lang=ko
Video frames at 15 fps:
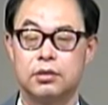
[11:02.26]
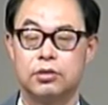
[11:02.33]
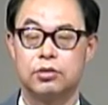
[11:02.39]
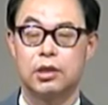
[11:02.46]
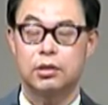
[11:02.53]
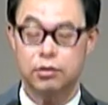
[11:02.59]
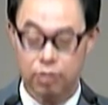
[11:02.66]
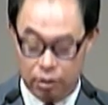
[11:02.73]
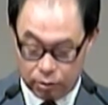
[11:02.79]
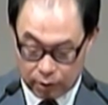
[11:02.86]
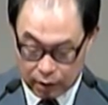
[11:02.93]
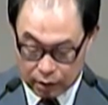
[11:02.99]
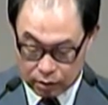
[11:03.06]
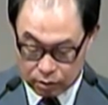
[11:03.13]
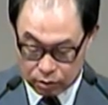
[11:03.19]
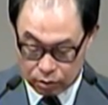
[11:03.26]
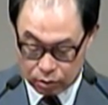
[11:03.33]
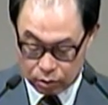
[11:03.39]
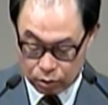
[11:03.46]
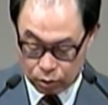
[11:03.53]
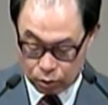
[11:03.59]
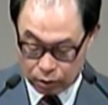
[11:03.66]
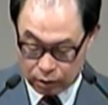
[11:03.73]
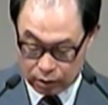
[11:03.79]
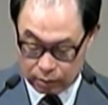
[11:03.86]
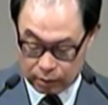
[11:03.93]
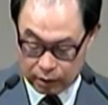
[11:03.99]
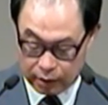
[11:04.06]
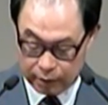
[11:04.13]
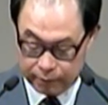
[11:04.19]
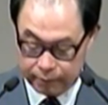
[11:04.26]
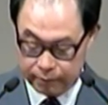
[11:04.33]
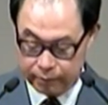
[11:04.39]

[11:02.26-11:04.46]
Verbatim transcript: 제아누턴이 와가지고 조언했습니다.